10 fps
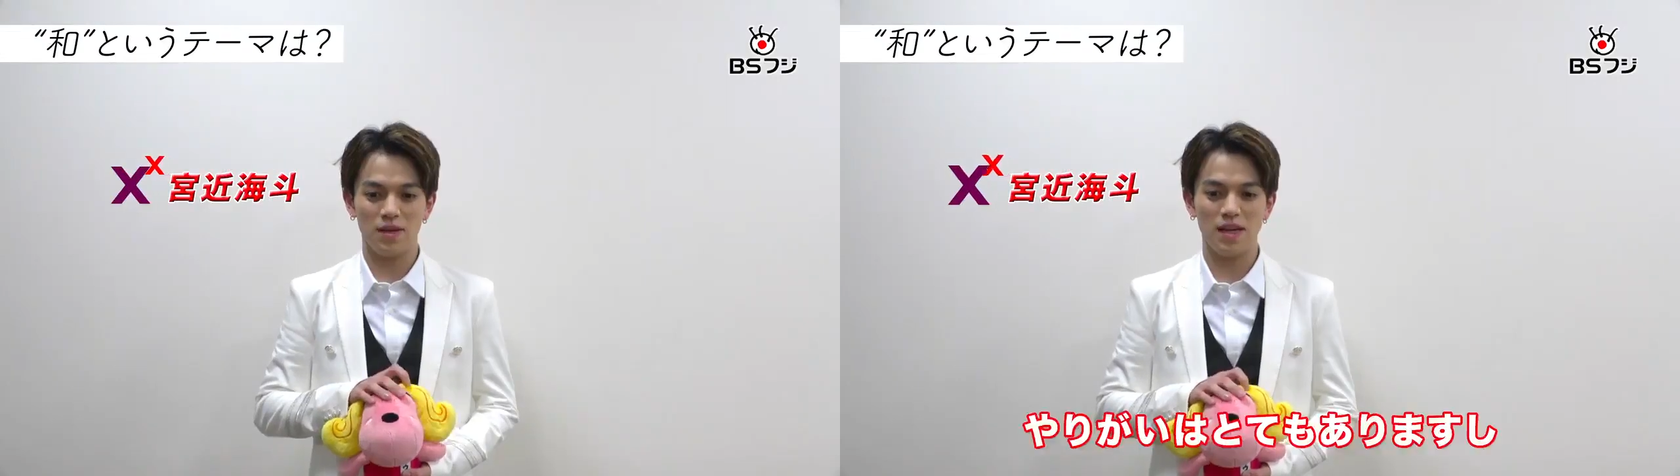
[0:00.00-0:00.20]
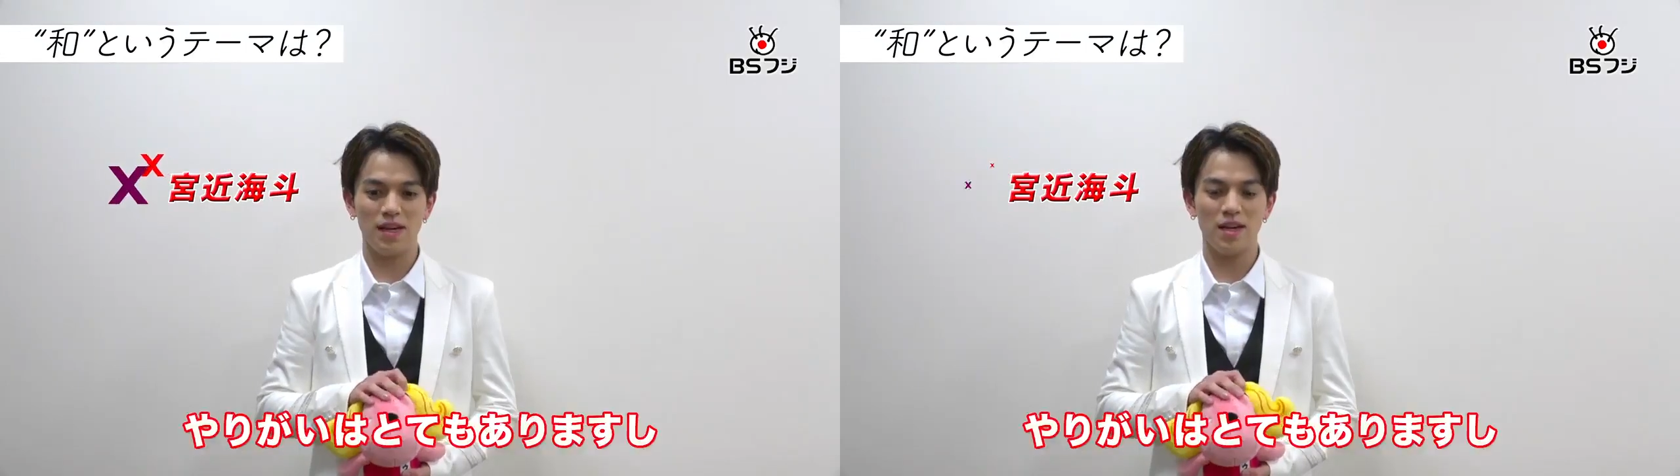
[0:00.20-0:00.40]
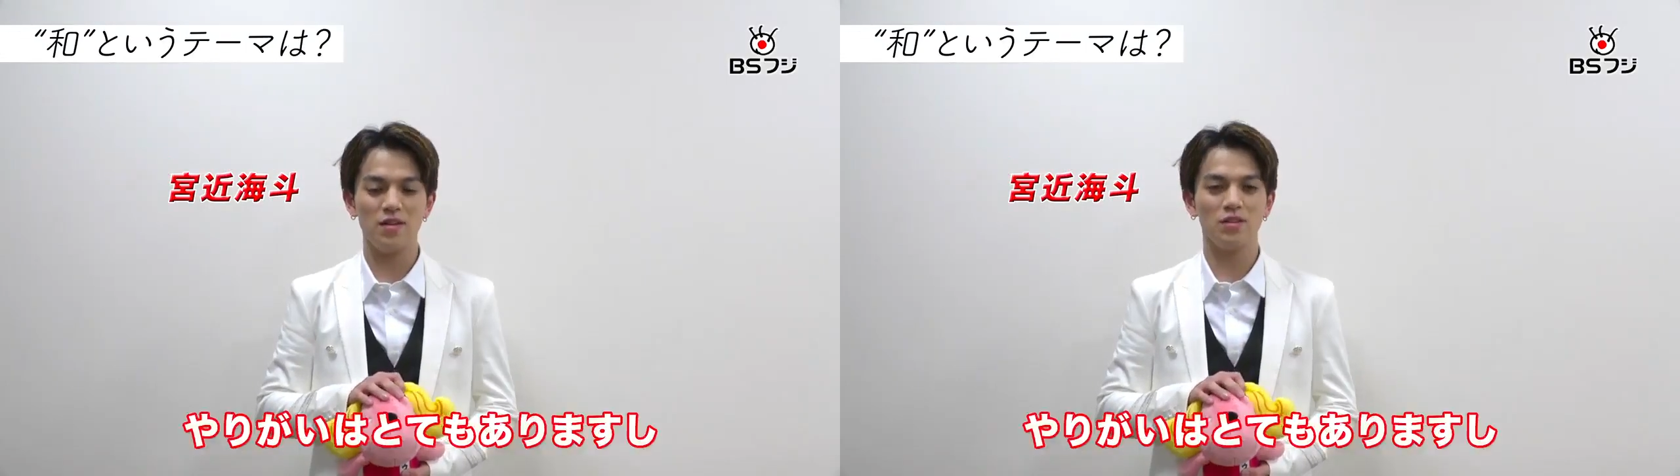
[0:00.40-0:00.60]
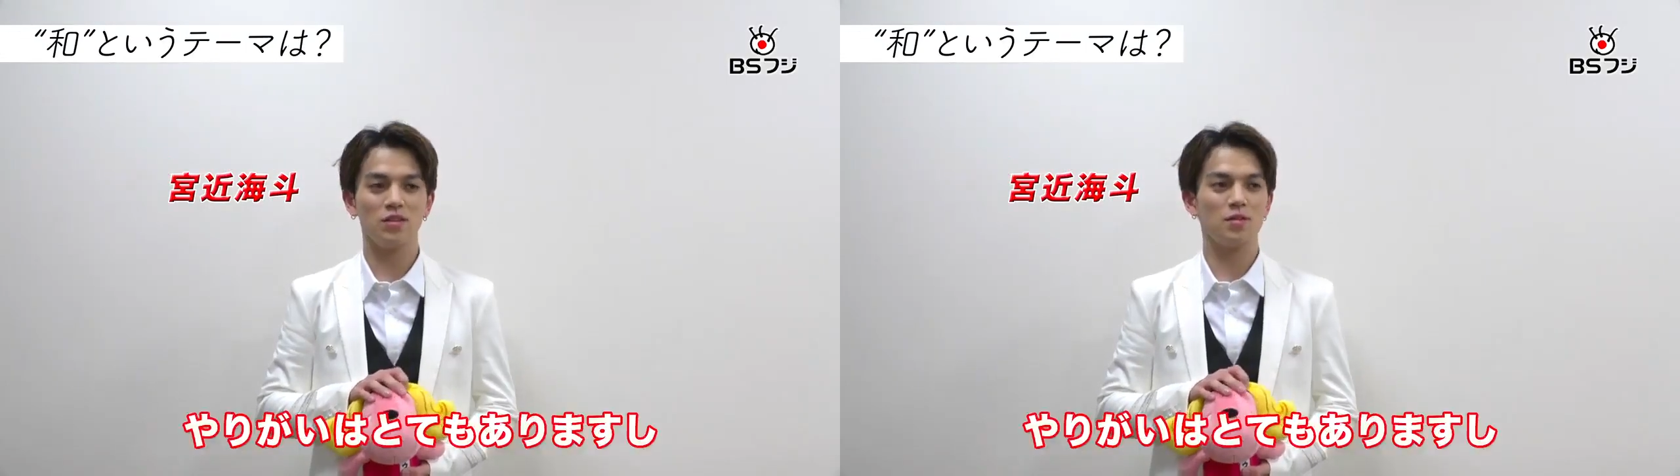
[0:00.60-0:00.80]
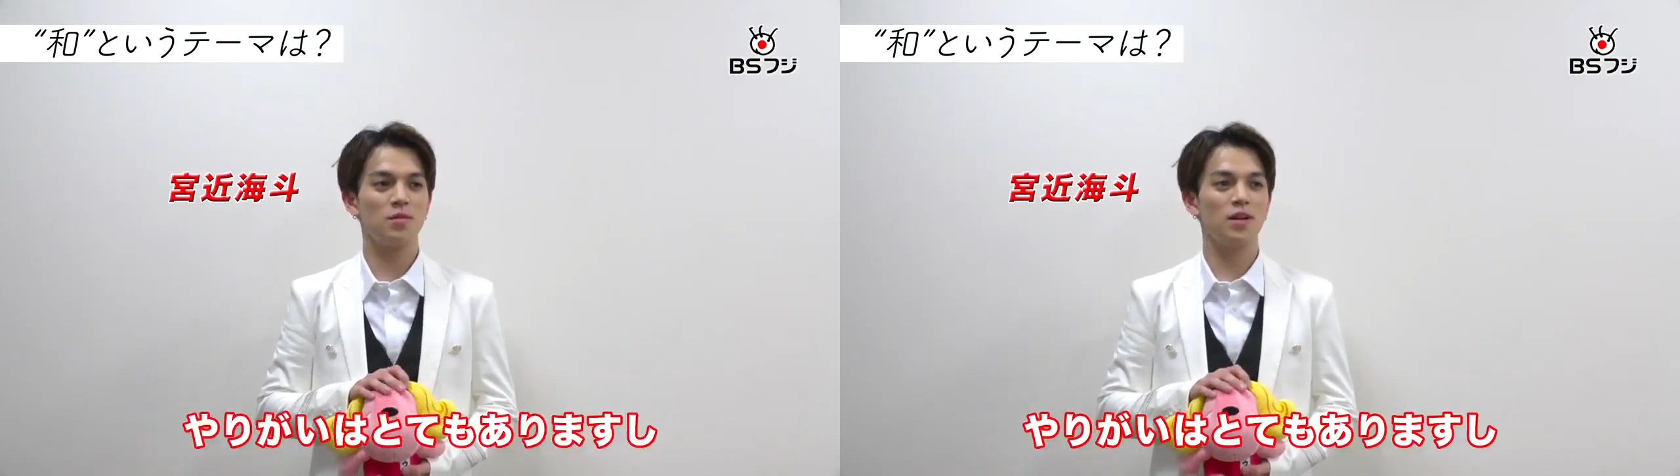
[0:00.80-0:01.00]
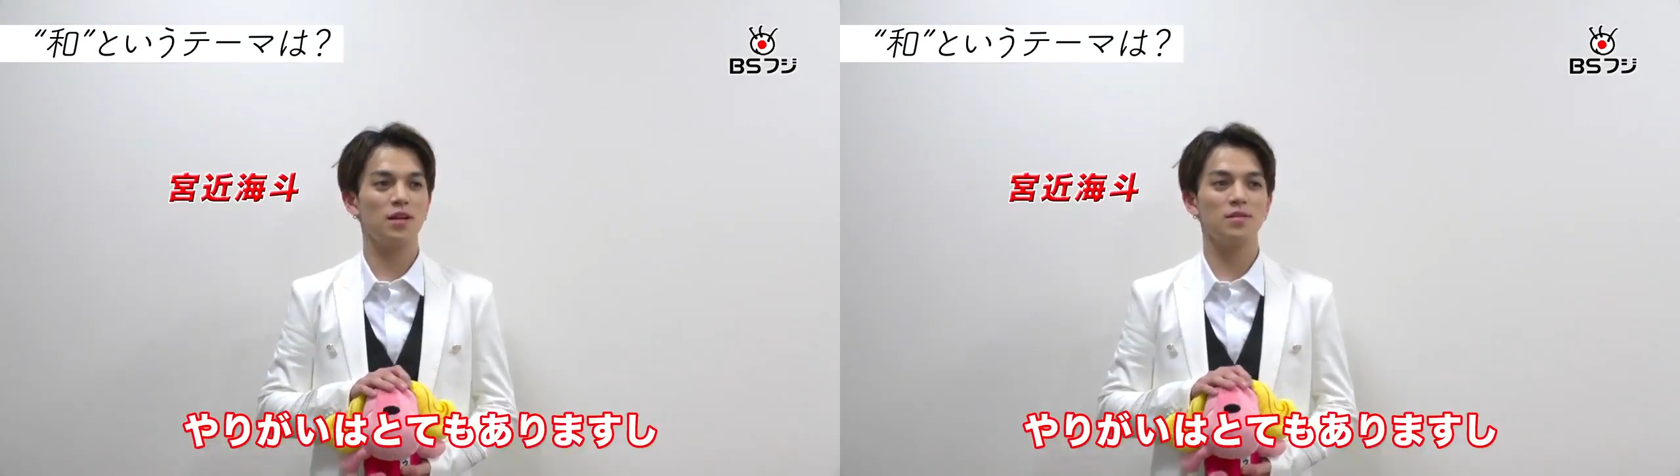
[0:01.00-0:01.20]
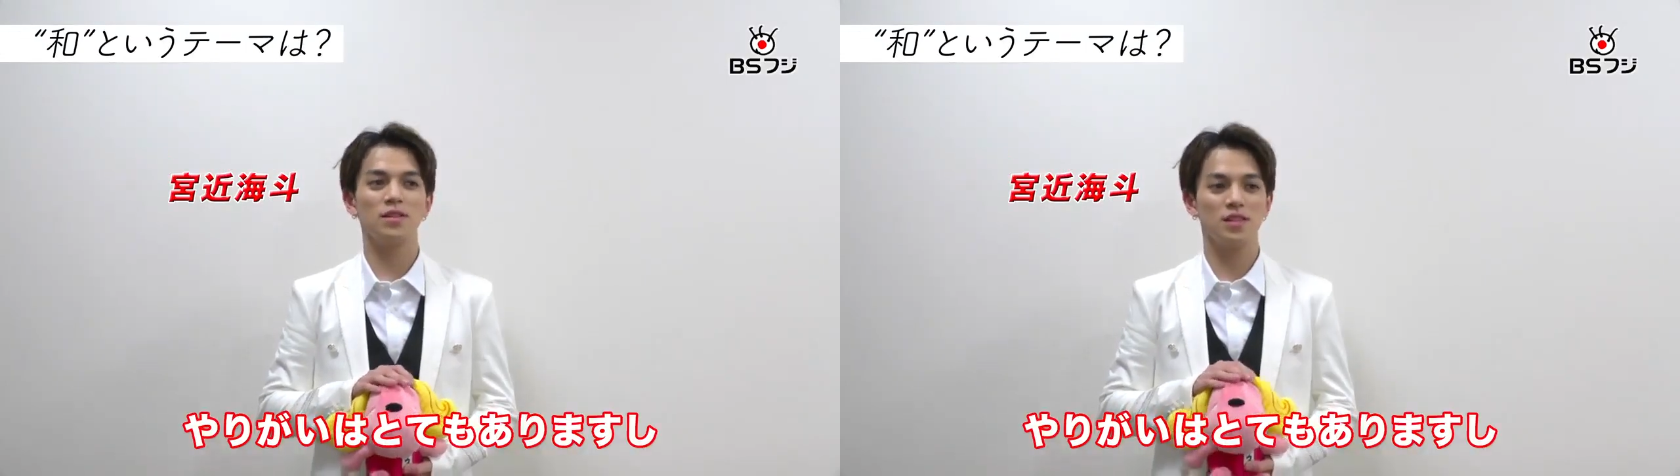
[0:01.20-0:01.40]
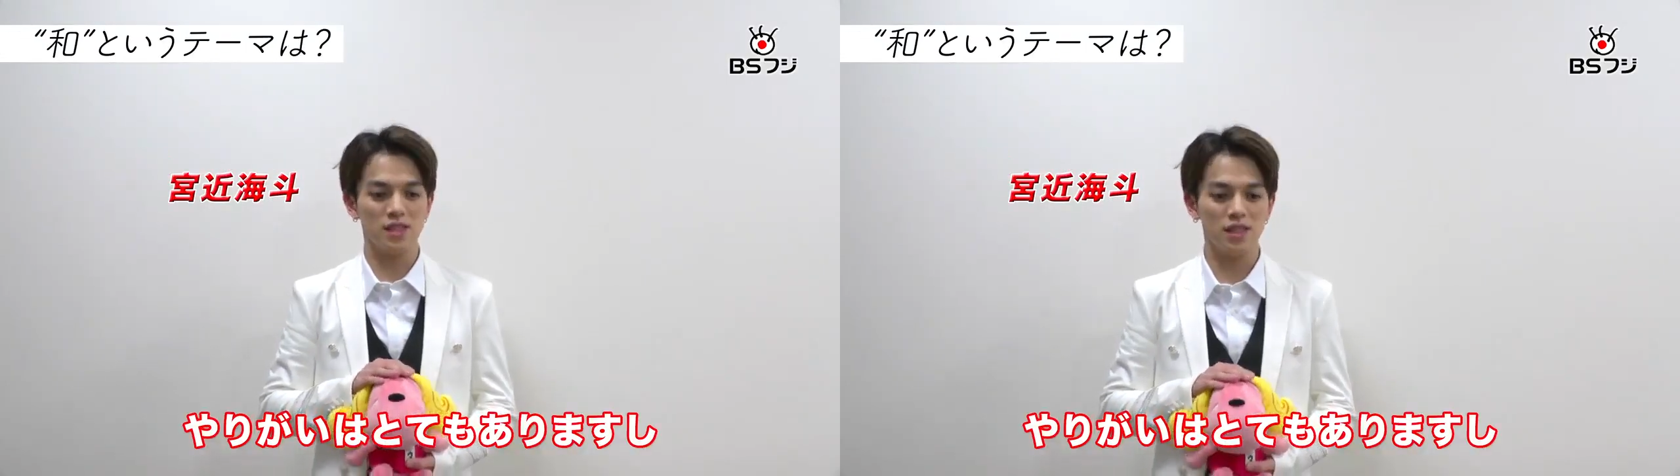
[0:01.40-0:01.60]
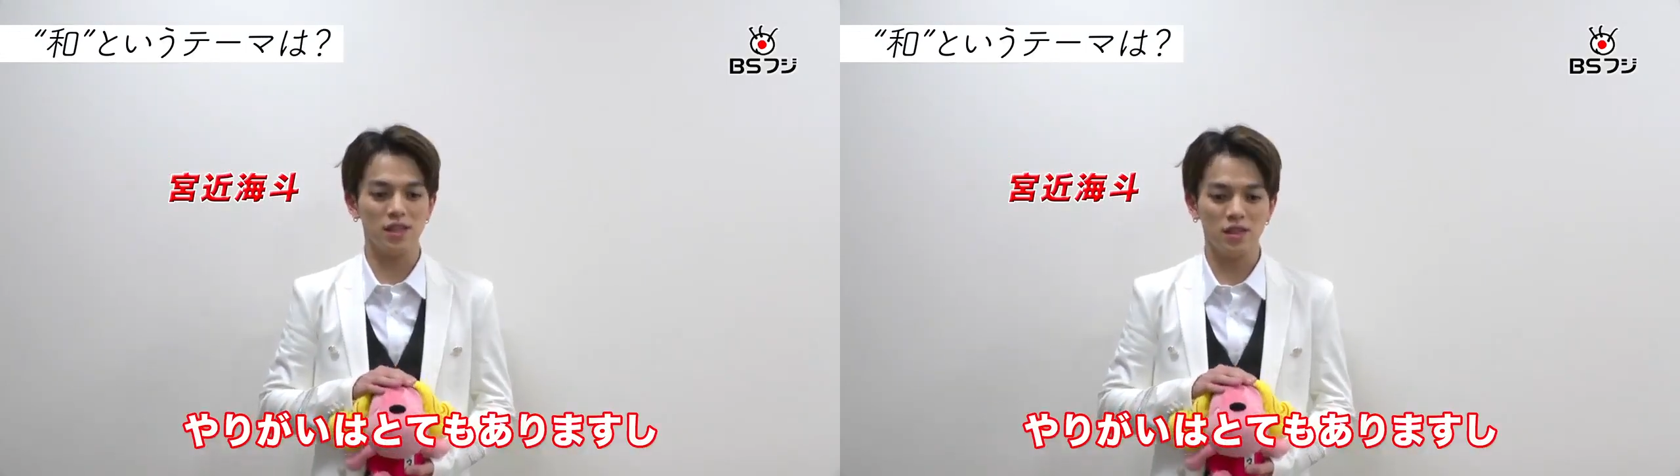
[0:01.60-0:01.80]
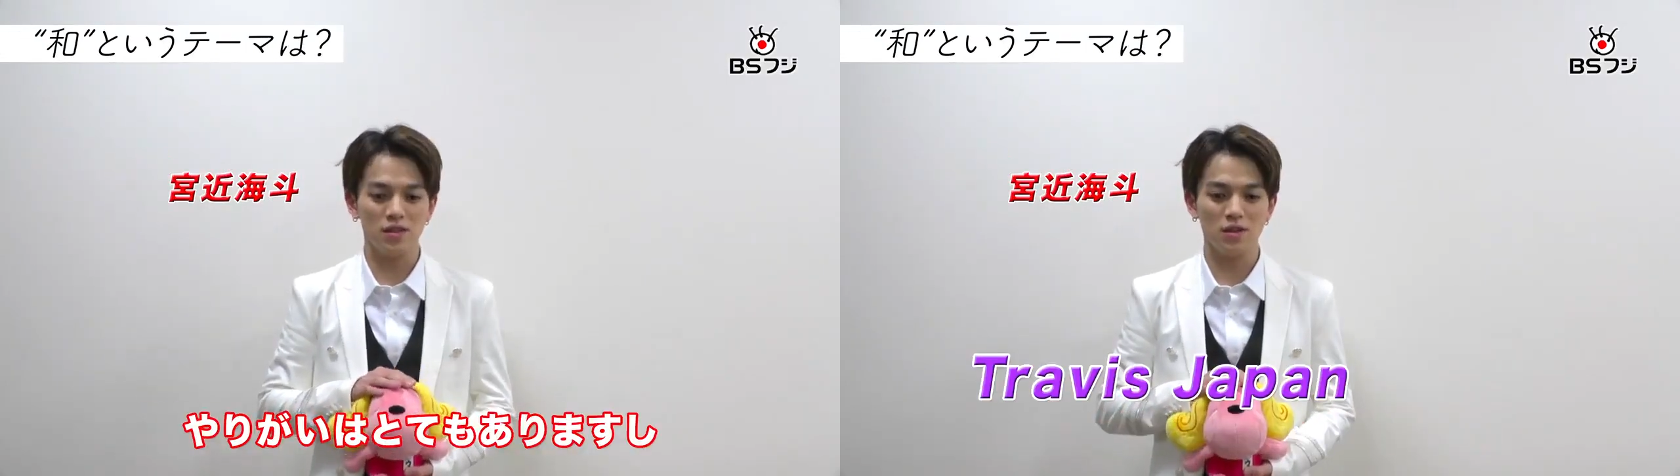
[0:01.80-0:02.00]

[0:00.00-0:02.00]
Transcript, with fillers: まあ、やりがいはとてもありますし